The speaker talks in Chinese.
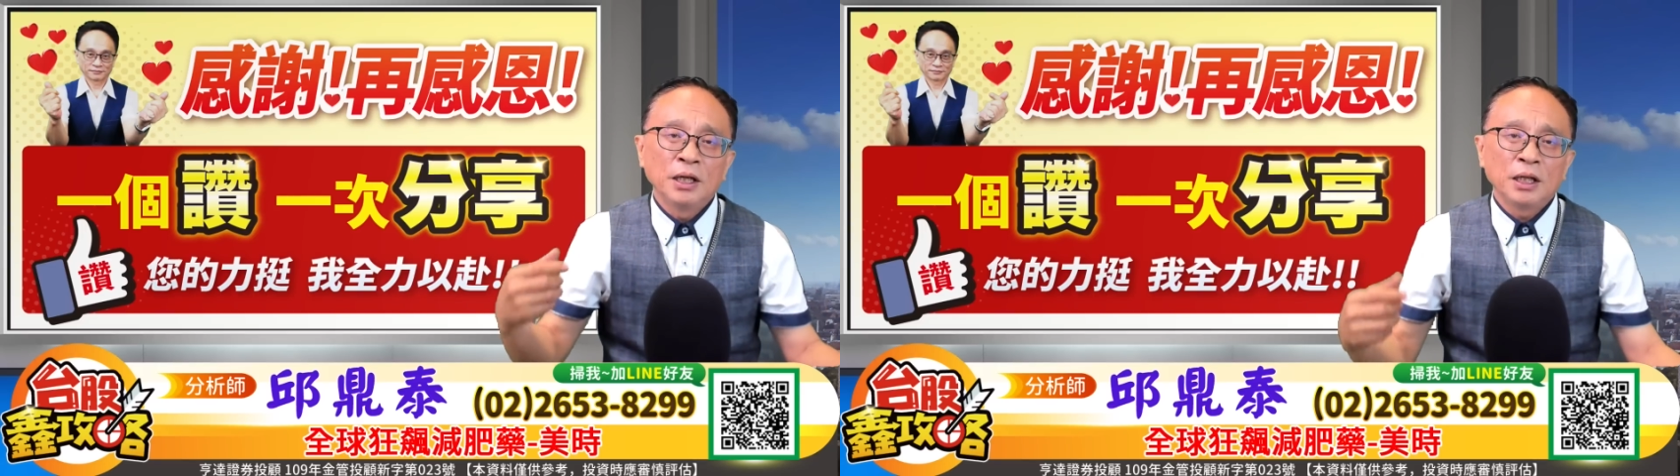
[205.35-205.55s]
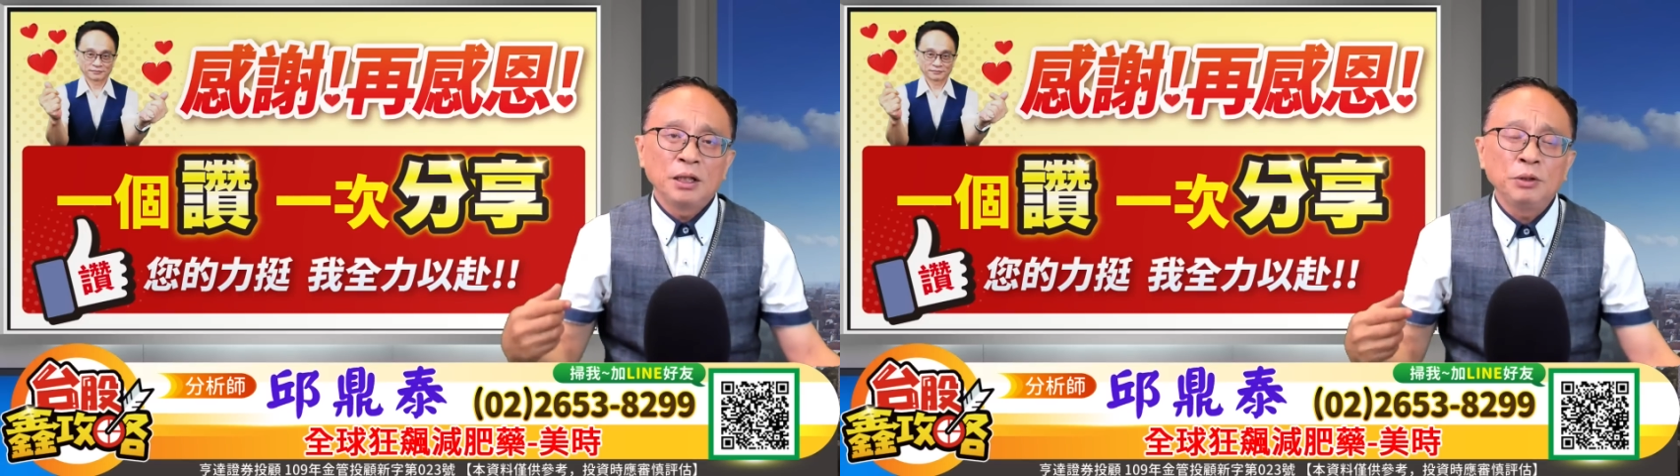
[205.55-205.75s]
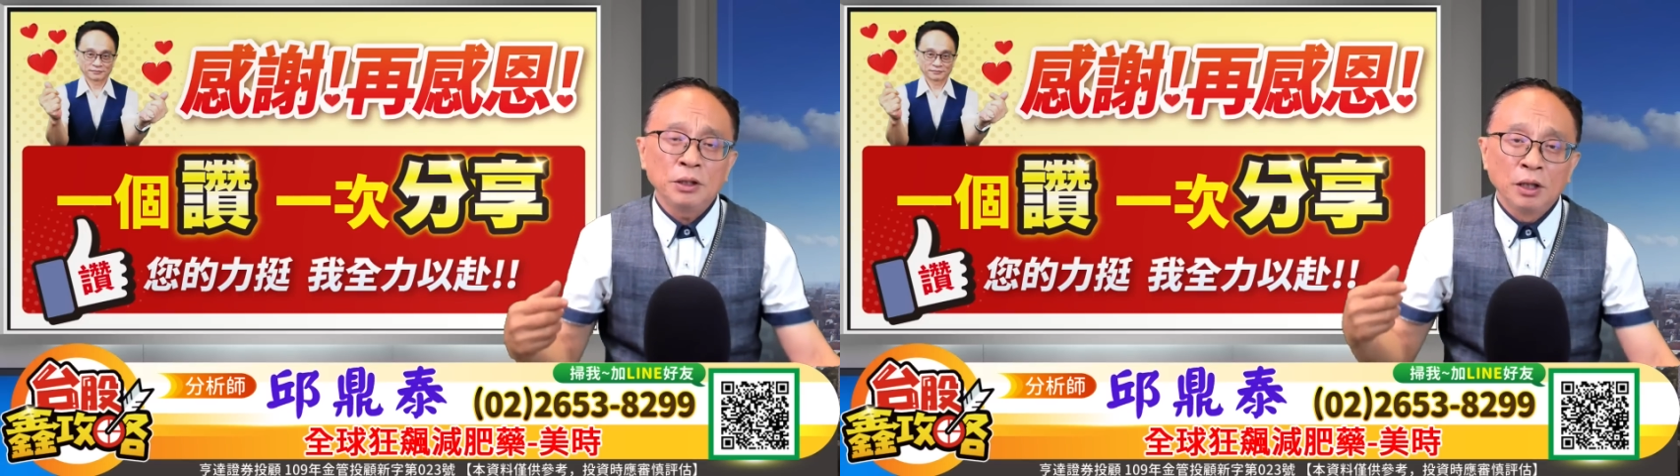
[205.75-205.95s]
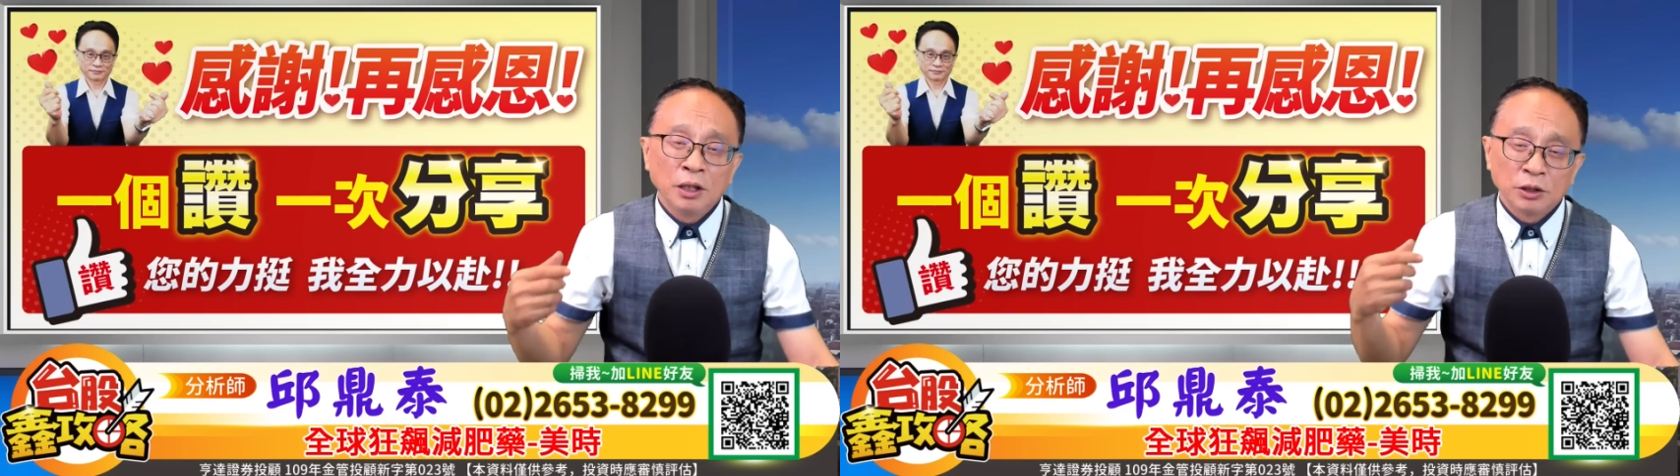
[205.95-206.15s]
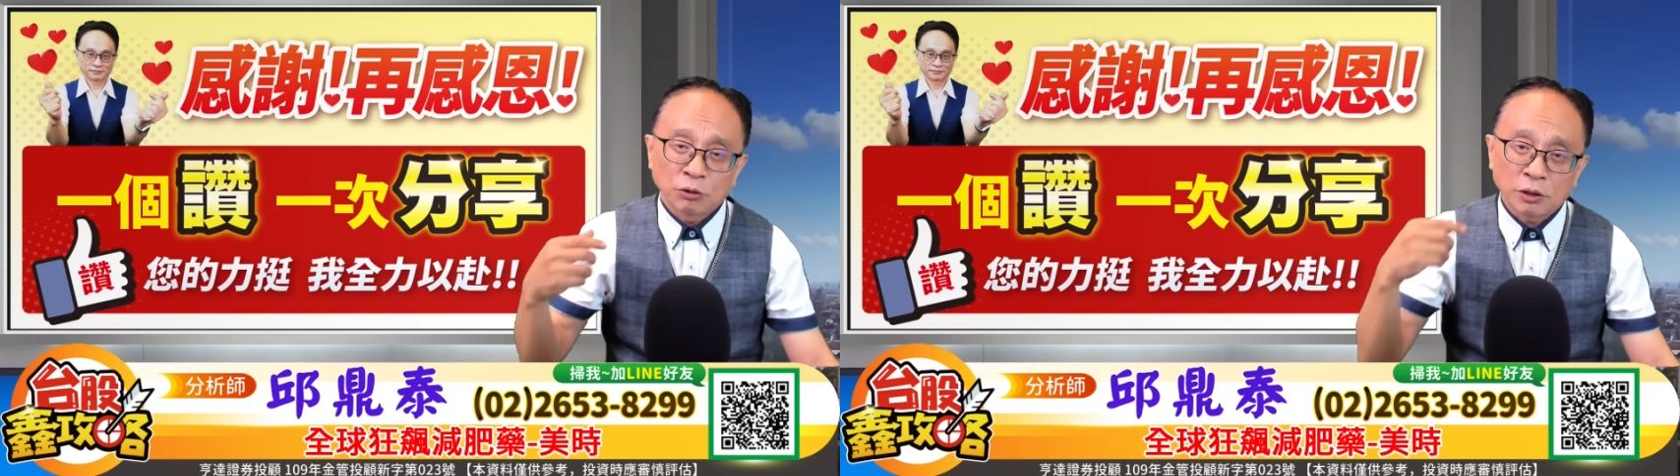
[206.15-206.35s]
因为
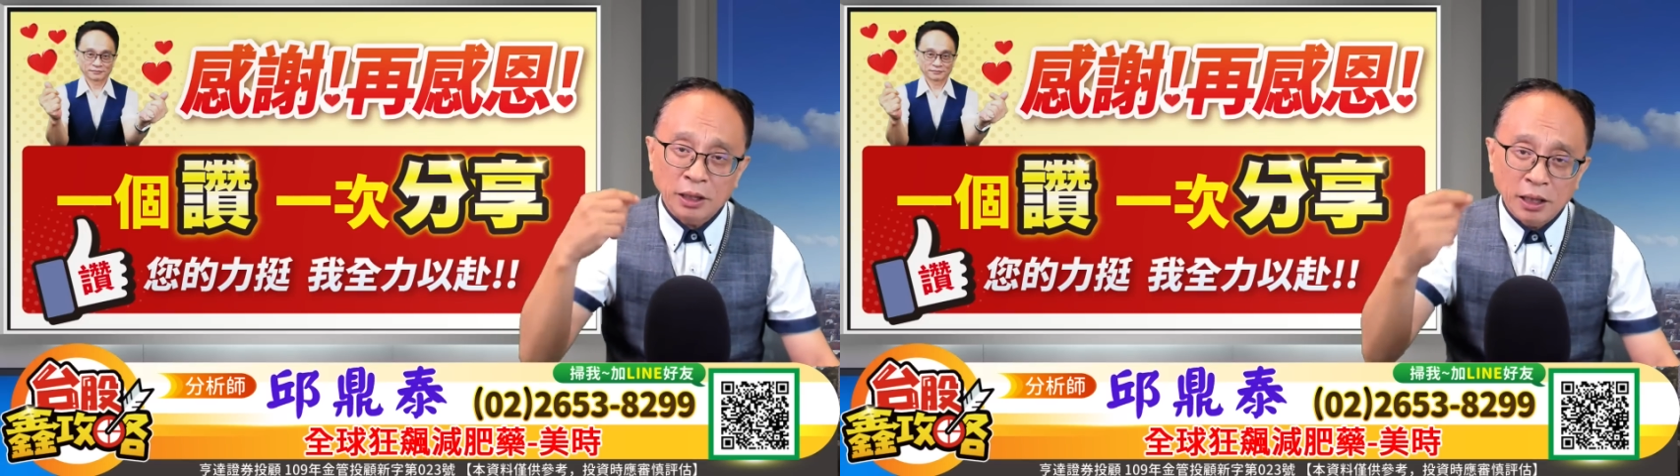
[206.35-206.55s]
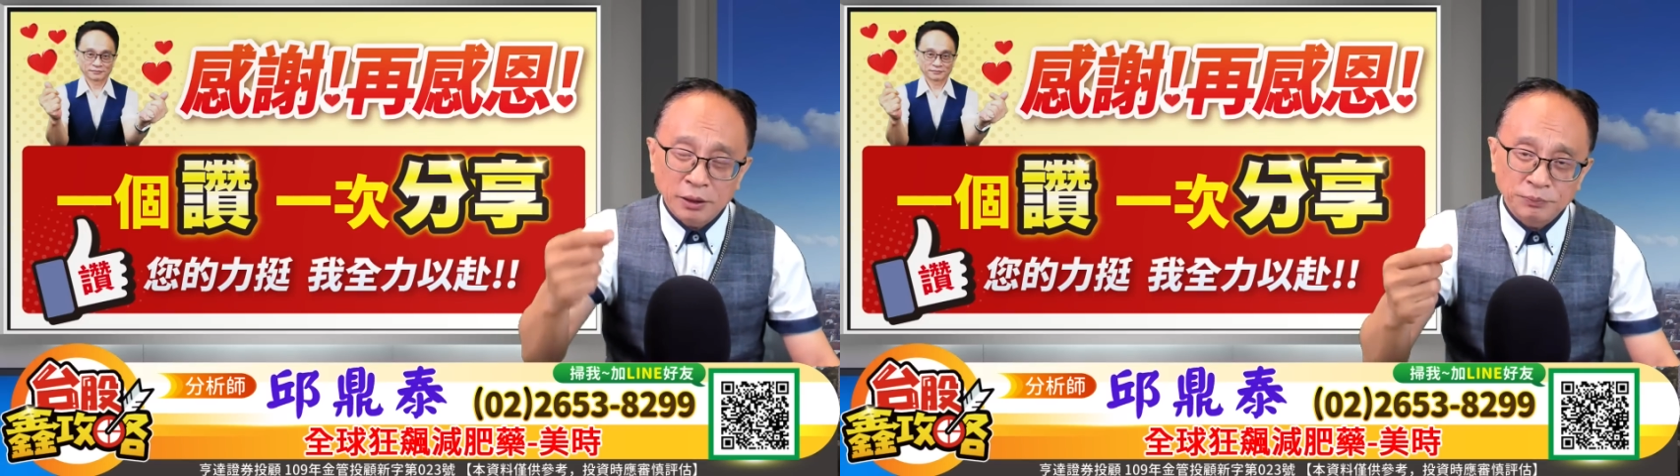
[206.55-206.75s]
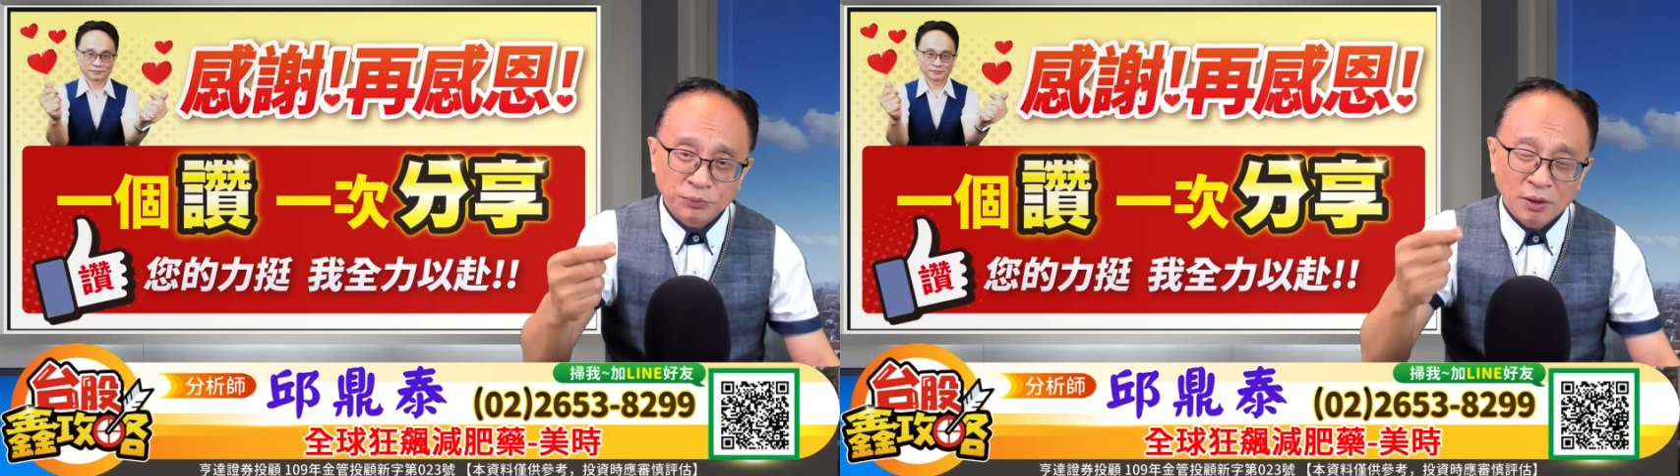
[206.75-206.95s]
都跟他。